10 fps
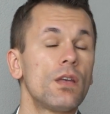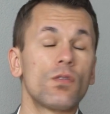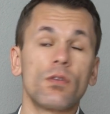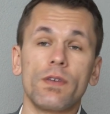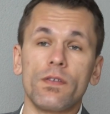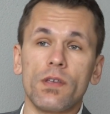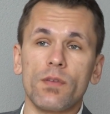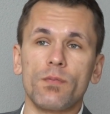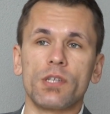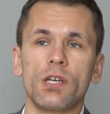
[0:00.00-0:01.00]
Są kwestie
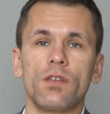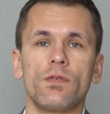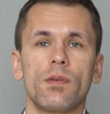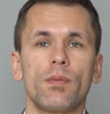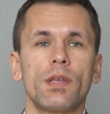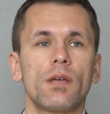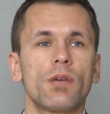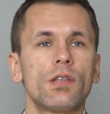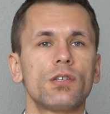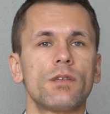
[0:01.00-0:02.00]
bezpieczeństwa. Pamiętam
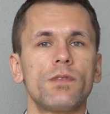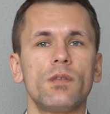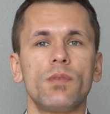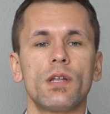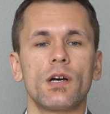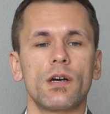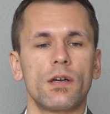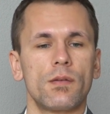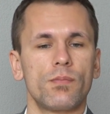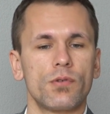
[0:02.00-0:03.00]
kiedyś na Filipinach
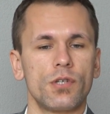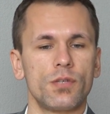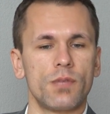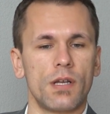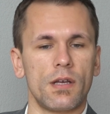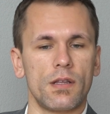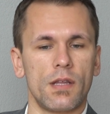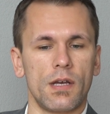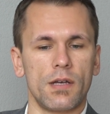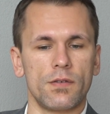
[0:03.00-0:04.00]
e, poszliśmy na,
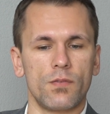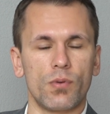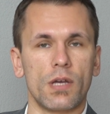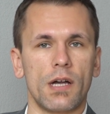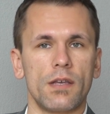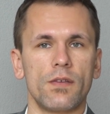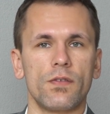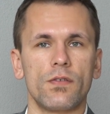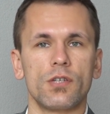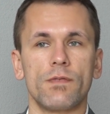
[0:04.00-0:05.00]
na spotkanie
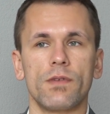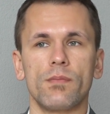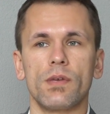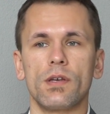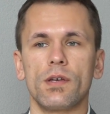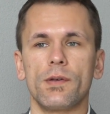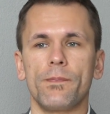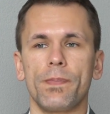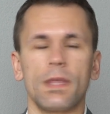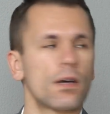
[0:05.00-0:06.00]
z szefem,
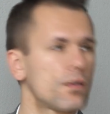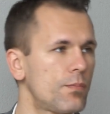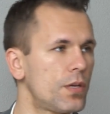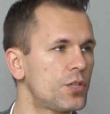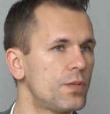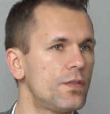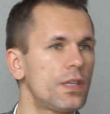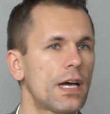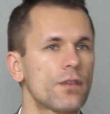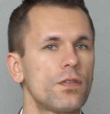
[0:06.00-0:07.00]
jak mieliśmy
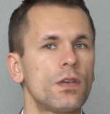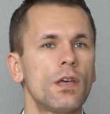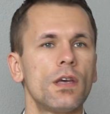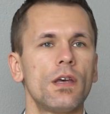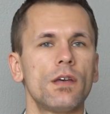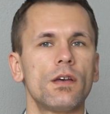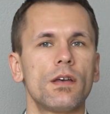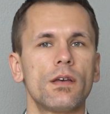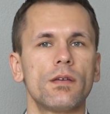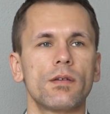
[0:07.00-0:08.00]
Easy Taxi, e,
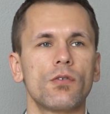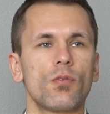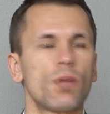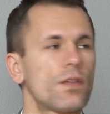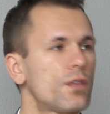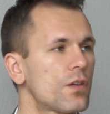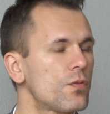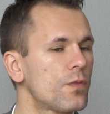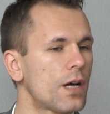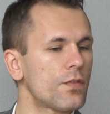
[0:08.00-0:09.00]
korporacji
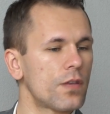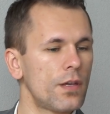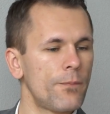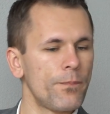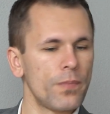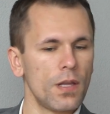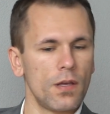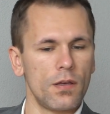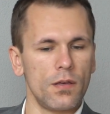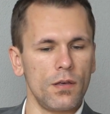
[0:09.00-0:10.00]
taksówkarskiej
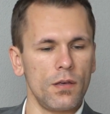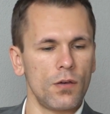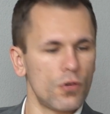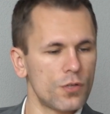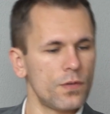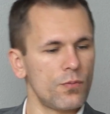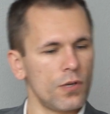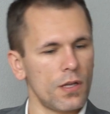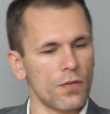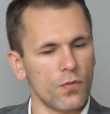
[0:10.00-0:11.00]
i gość
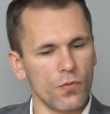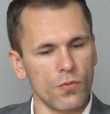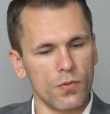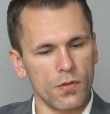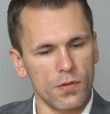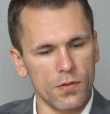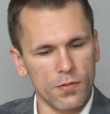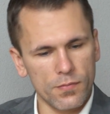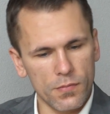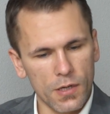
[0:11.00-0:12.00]
wyjmuje na stół
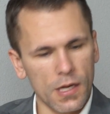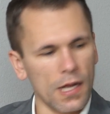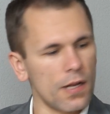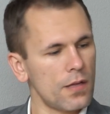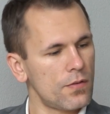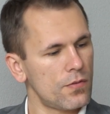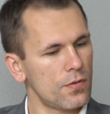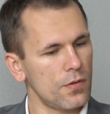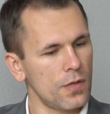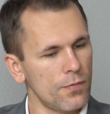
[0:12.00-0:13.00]

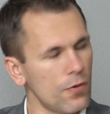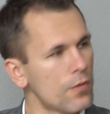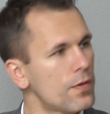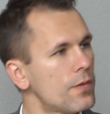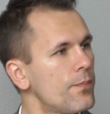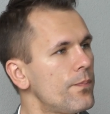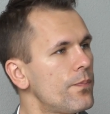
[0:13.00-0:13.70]
granat i rewolwer.